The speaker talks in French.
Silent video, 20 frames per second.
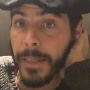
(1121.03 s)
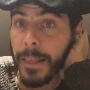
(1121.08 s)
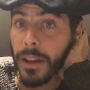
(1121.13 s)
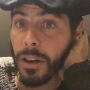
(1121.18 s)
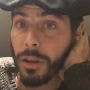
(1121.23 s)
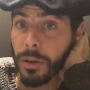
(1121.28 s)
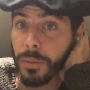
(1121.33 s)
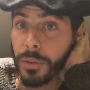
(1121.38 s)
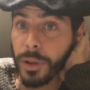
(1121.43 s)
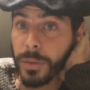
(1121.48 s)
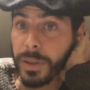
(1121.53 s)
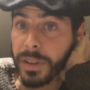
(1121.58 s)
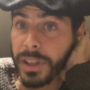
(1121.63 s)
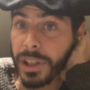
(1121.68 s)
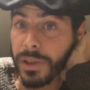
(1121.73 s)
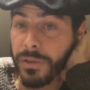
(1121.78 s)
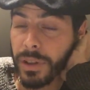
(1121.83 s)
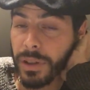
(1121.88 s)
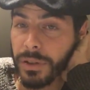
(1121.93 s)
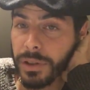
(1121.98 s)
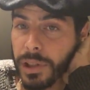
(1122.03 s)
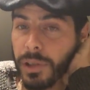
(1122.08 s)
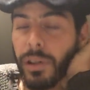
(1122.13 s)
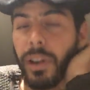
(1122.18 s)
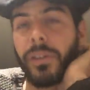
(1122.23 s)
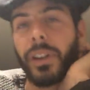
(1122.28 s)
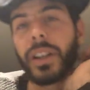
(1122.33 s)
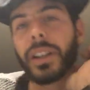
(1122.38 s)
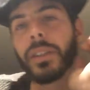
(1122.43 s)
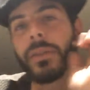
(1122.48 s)
On me demande si je vais continuer
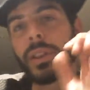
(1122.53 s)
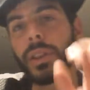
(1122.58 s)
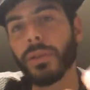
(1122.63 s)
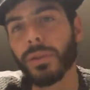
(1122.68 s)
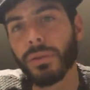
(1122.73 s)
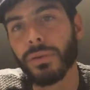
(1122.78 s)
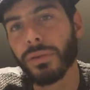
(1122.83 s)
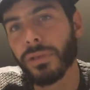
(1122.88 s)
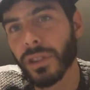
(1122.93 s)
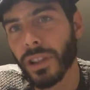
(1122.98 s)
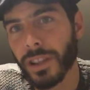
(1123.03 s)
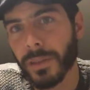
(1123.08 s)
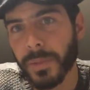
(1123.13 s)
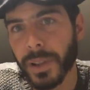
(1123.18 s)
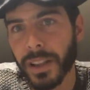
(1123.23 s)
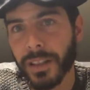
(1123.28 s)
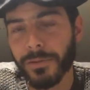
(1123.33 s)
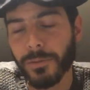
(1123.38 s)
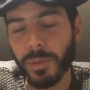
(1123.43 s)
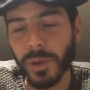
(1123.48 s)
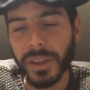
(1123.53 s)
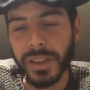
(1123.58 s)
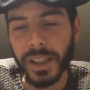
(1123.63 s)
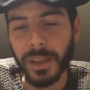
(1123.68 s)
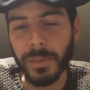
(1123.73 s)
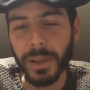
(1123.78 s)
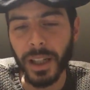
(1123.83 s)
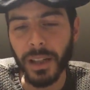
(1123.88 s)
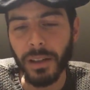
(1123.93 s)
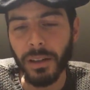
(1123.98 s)
à faire des vidéos tout seul, mais vous
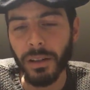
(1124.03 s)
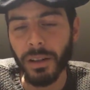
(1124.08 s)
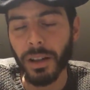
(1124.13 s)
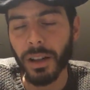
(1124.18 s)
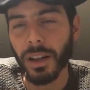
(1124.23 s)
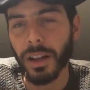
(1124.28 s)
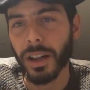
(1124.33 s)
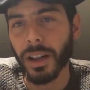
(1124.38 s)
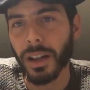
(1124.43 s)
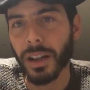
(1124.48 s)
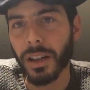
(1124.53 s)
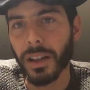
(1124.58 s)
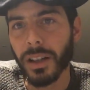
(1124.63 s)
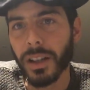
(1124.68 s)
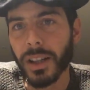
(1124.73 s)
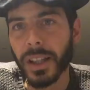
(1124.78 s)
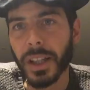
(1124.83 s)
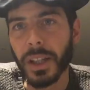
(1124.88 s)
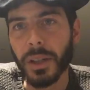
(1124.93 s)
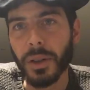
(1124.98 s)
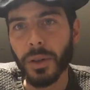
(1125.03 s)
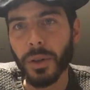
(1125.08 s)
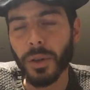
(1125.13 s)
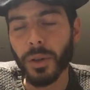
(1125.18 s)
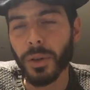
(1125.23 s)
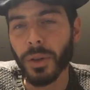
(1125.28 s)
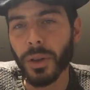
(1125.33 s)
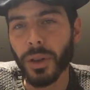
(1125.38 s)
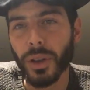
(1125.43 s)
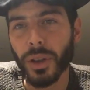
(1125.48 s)
pensez bien que que,
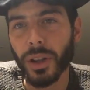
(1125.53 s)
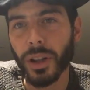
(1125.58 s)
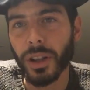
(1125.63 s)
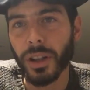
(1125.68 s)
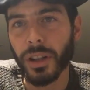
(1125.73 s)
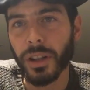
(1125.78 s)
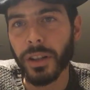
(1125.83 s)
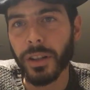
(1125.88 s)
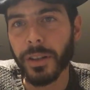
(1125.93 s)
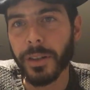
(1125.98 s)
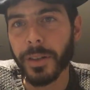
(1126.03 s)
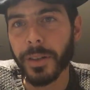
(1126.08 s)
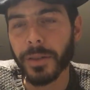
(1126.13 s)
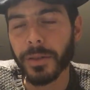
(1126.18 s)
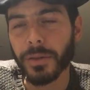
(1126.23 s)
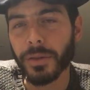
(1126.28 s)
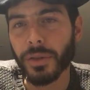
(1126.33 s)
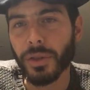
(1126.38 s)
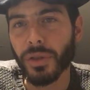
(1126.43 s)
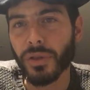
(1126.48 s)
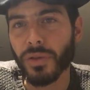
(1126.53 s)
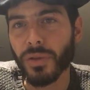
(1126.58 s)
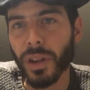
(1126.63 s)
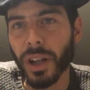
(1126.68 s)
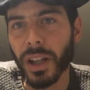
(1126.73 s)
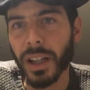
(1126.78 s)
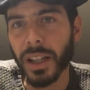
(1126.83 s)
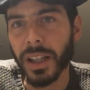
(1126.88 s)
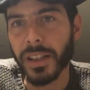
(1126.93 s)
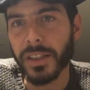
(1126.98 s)
euh, que ce
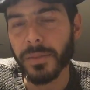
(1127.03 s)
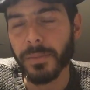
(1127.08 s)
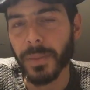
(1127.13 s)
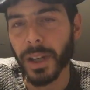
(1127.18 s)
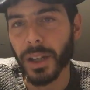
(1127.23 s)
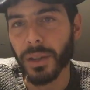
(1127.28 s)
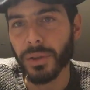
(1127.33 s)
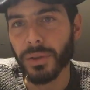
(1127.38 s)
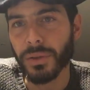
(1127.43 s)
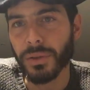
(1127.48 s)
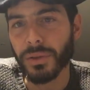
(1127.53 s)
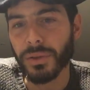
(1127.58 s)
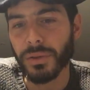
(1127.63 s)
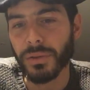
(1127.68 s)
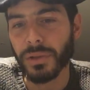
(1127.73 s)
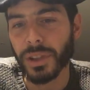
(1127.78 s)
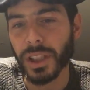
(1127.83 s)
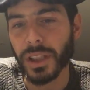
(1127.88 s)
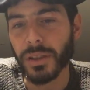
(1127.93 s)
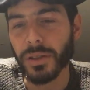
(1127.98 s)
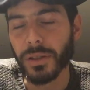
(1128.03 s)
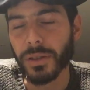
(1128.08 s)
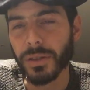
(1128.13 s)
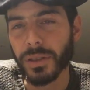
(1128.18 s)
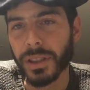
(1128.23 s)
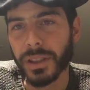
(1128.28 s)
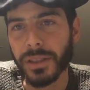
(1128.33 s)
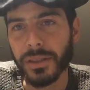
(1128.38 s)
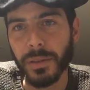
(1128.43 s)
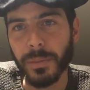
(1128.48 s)
soit Alex, Marius ou
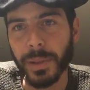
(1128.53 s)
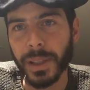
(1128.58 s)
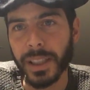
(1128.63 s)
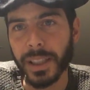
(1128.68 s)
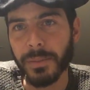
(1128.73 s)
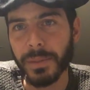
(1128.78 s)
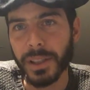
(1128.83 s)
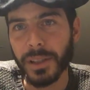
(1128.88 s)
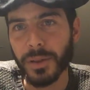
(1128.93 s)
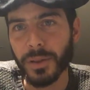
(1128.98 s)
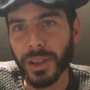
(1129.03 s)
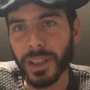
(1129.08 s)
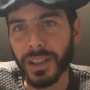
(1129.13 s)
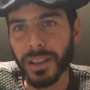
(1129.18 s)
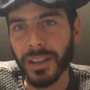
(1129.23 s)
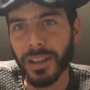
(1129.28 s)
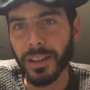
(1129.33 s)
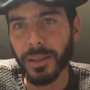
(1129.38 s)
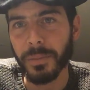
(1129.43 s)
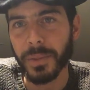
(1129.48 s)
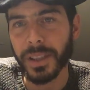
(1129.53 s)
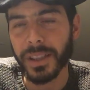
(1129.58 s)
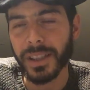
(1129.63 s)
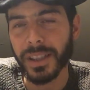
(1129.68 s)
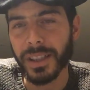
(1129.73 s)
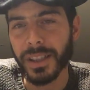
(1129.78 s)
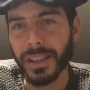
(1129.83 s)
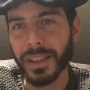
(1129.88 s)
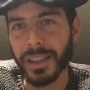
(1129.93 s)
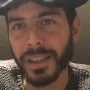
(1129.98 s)
Nico, ils n'ont pas démissionné de leur
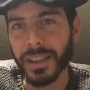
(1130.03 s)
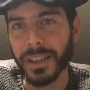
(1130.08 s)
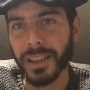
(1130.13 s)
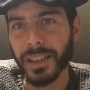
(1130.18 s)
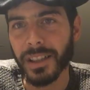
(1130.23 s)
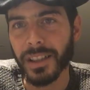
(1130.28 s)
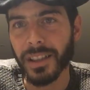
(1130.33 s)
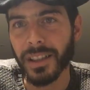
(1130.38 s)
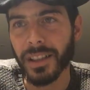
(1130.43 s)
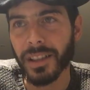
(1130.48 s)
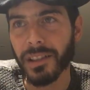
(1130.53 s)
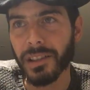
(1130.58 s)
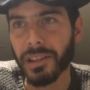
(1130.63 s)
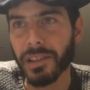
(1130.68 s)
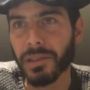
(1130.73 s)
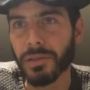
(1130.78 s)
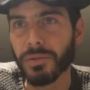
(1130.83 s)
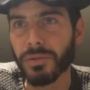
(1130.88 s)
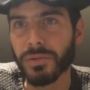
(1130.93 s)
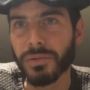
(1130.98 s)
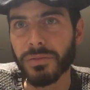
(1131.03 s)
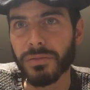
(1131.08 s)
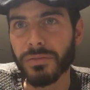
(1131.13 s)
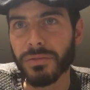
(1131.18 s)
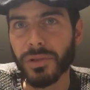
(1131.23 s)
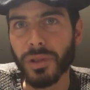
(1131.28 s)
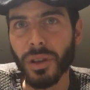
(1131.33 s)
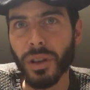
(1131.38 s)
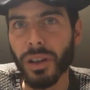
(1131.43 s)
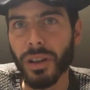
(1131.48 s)
métier et euh,
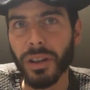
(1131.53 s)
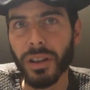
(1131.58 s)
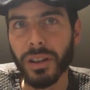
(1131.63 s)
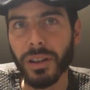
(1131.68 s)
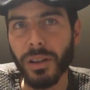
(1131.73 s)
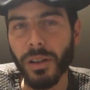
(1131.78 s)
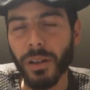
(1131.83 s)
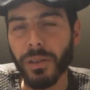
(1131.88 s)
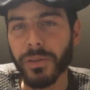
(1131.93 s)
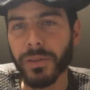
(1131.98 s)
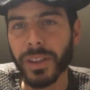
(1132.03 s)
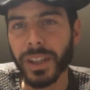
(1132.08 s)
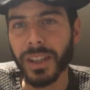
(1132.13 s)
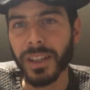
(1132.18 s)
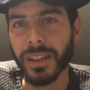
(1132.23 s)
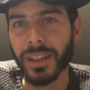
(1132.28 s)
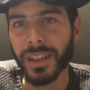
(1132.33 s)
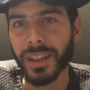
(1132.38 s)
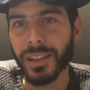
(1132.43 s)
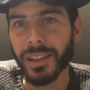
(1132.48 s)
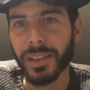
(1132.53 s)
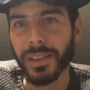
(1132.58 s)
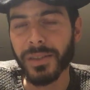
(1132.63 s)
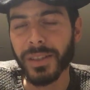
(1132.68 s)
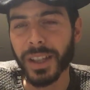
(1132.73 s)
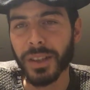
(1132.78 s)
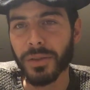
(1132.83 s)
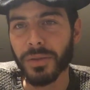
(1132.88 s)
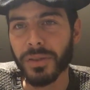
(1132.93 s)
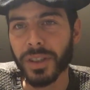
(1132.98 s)
de, leur, de, leur, vie et ils
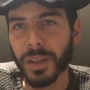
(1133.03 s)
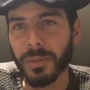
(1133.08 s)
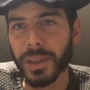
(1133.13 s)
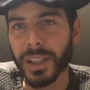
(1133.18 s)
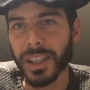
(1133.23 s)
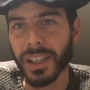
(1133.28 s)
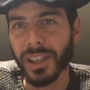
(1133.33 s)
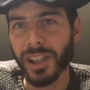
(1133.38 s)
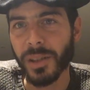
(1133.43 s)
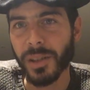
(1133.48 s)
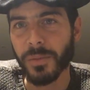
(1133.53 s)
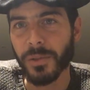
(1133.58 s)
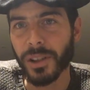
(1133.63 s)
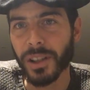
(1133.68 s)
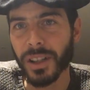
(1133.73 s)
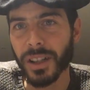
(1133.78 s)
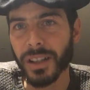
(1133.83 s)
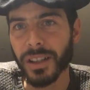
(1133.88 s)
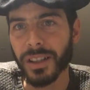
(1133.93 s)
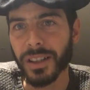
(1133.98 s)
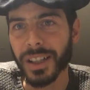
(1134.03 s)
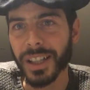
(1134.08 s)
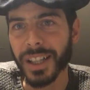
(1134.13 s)
viennent tous habiter chez moi euh,